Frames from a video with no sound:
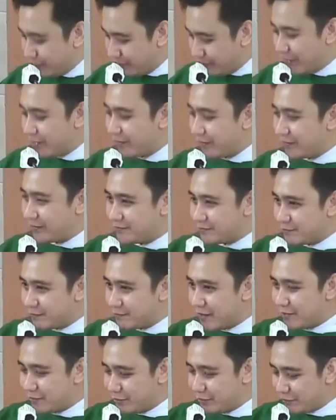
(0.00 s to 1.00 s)
bukan
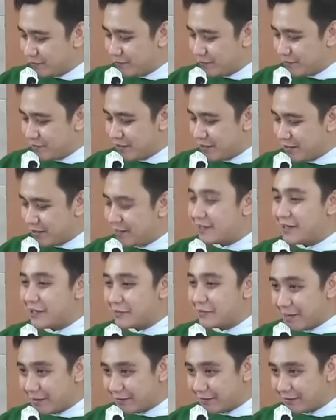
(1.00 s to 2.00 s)
untuk mencari
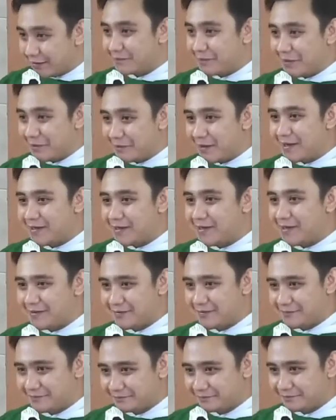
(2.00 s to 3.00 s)
kenikmatan pribadi,
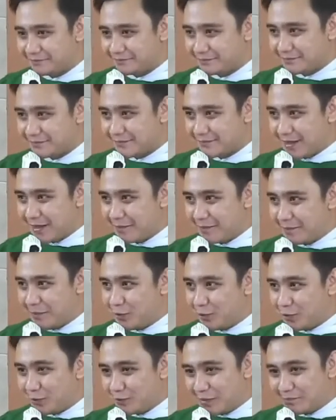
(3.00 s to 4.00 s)
tapi untuk
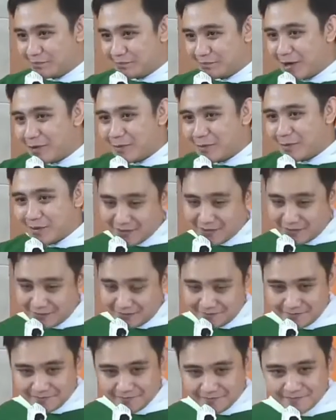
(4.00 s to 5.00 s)
membawa
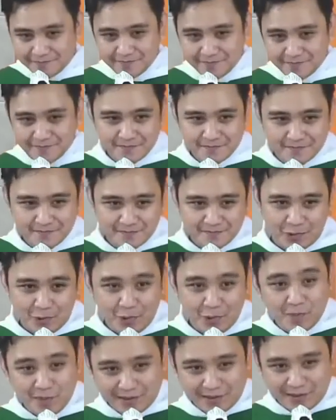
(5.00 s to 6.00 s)

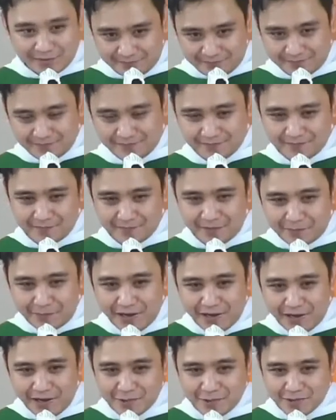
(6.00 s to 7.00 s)
umat Bapak
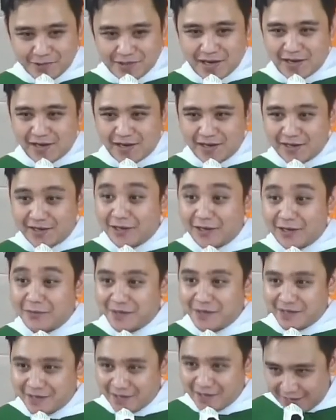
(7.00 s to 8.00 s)
Ibu sekalian lebih
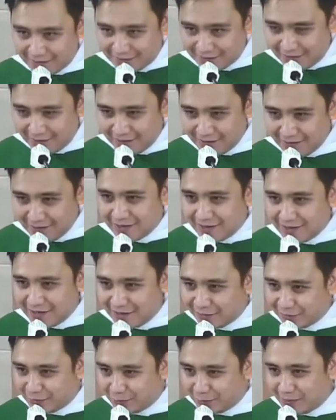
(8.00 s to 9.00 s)
dekat lagi dengan
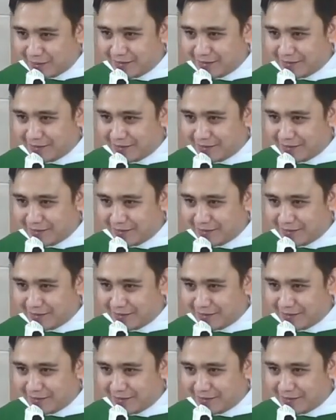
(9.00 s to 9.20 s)
Tuhan.